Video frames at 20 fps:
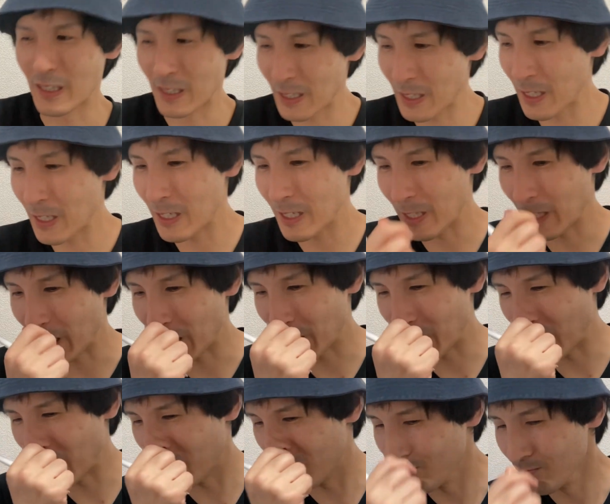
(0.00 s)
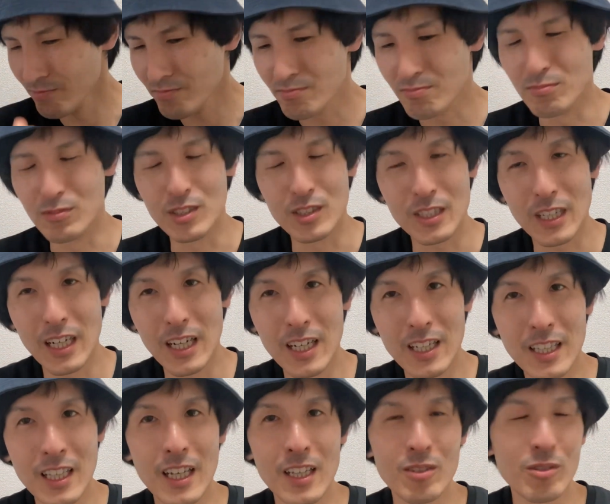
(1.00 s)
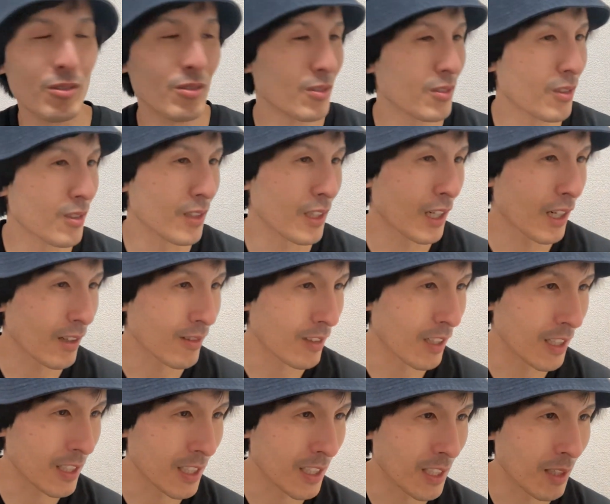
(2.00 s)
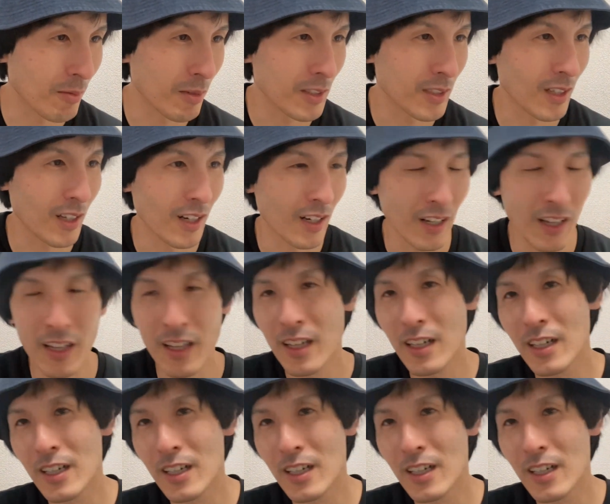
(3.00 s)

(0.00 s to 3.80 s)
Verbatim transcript: ね、物価がね、どんどん高くなってきてますからね。